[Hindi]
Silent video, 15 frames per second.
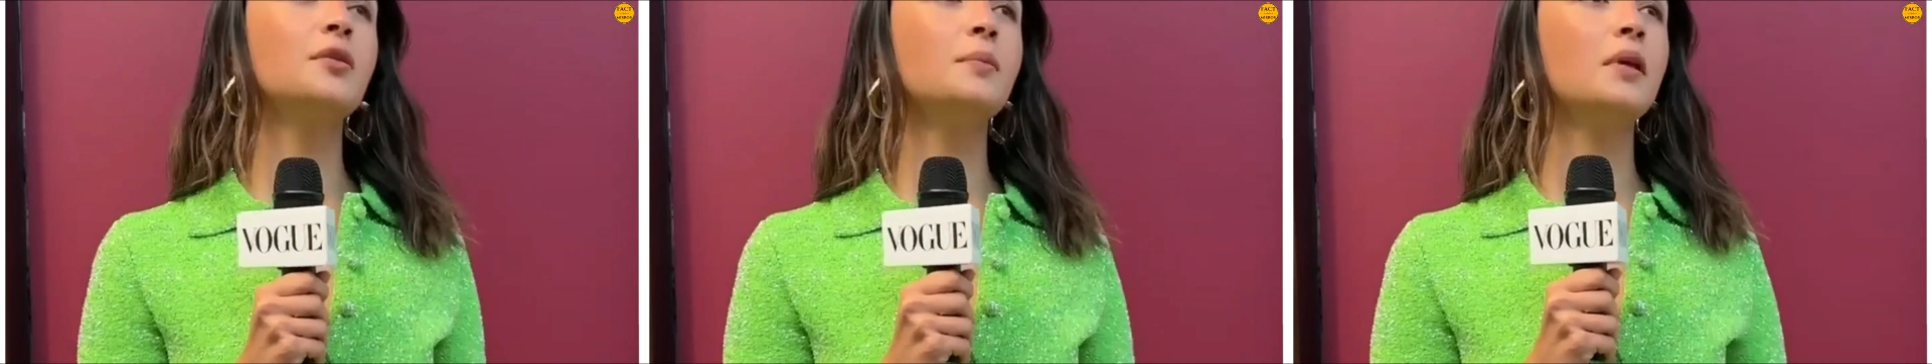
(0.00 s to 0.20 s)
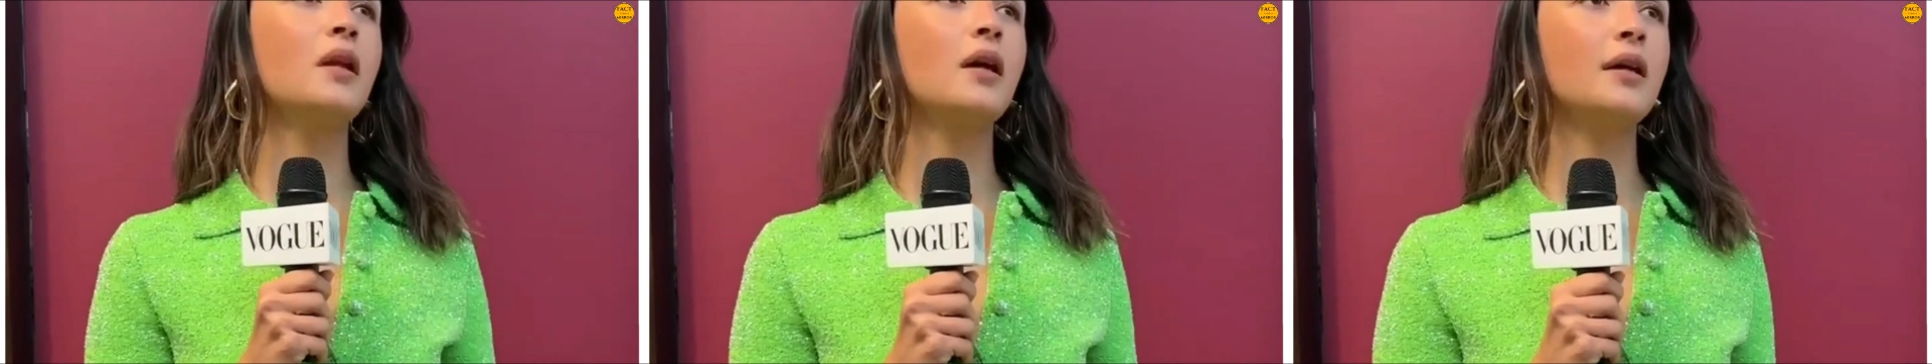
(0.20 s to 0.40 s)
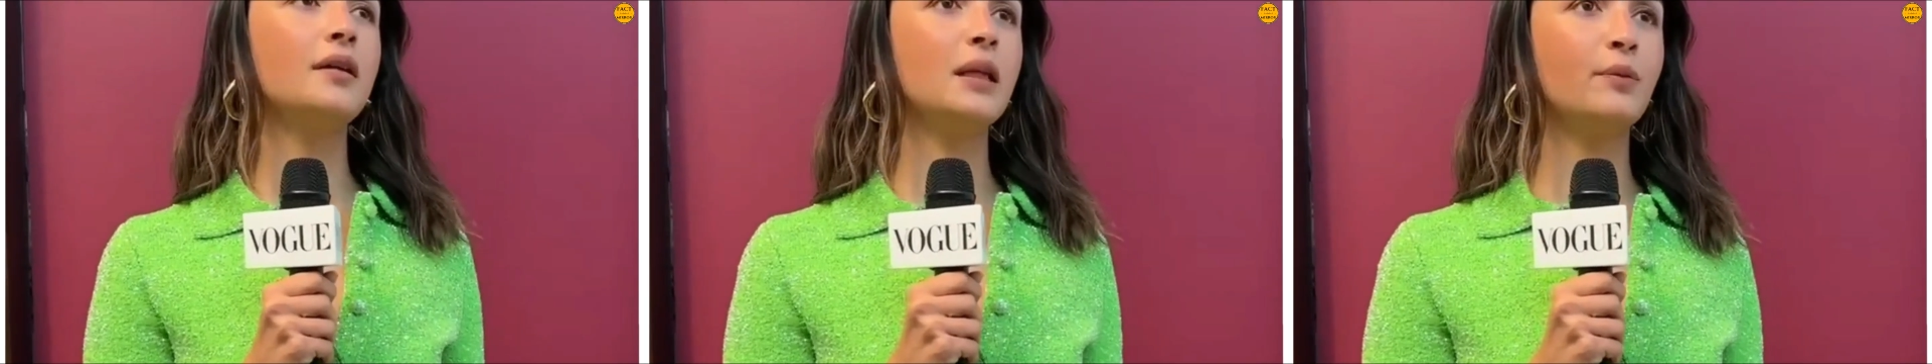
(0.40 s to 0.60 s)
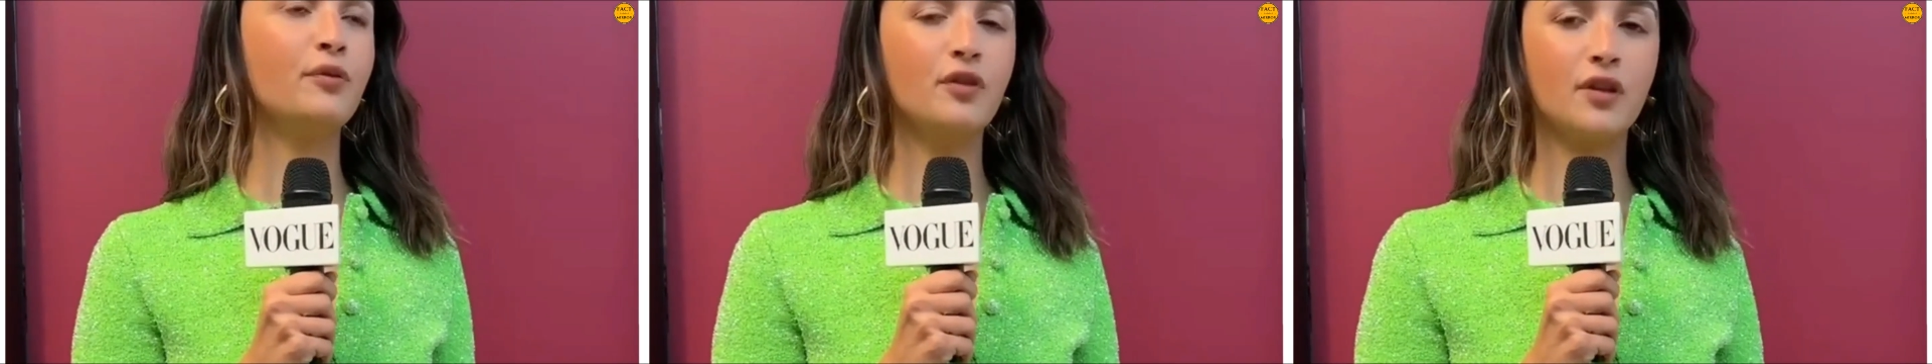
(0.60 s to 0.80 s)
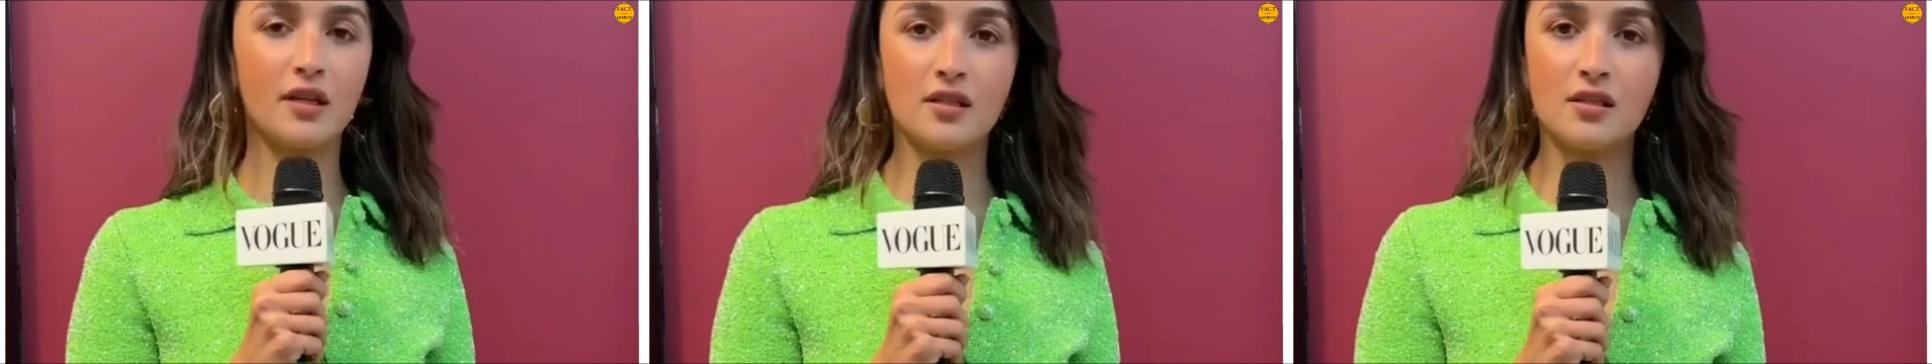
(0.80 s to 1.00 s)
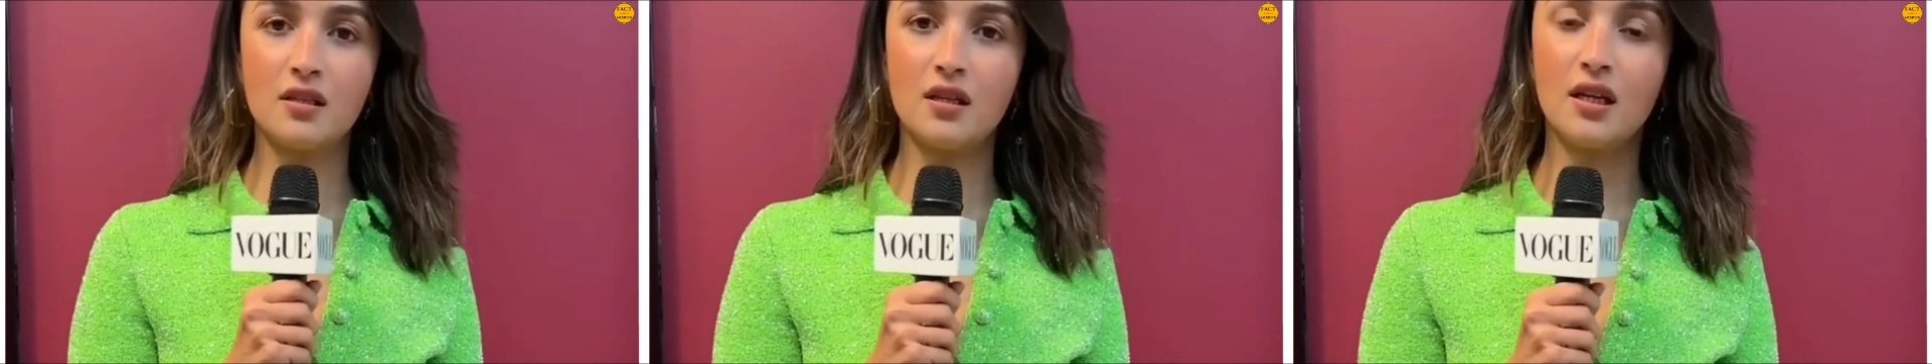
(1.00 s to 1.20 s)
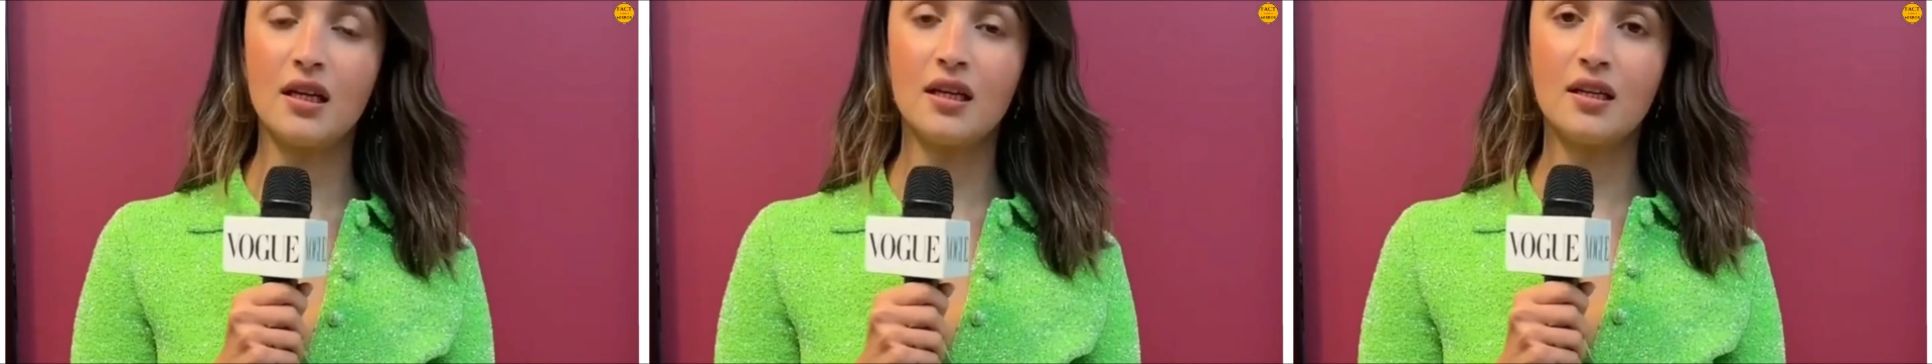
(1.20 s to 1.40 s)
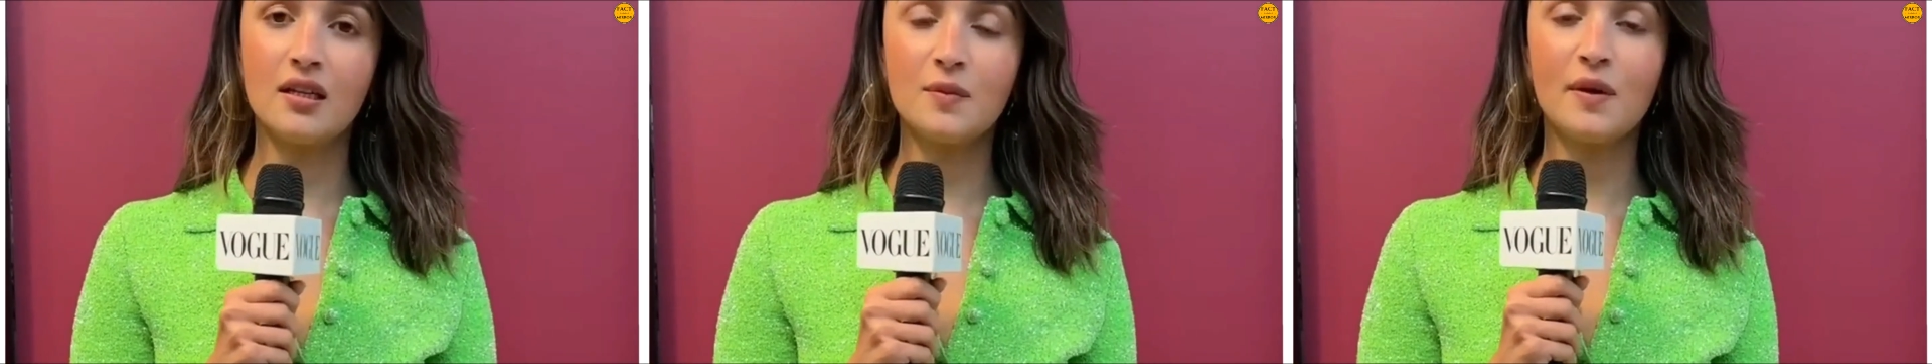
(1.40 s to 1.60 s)
आलिया ने अपने पुराने
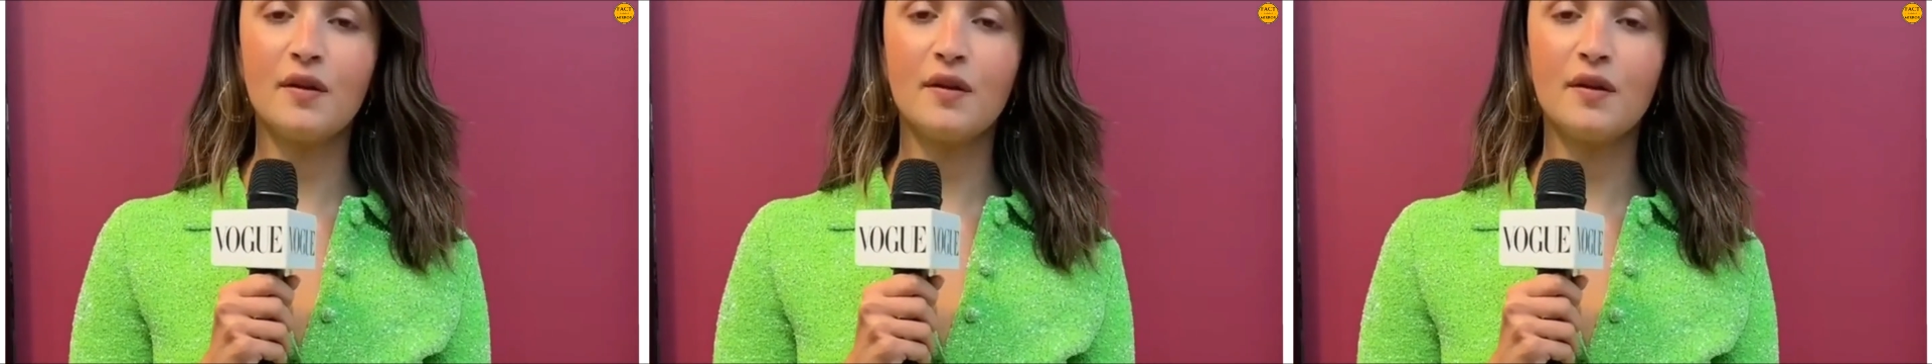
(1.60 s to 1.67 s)
दिन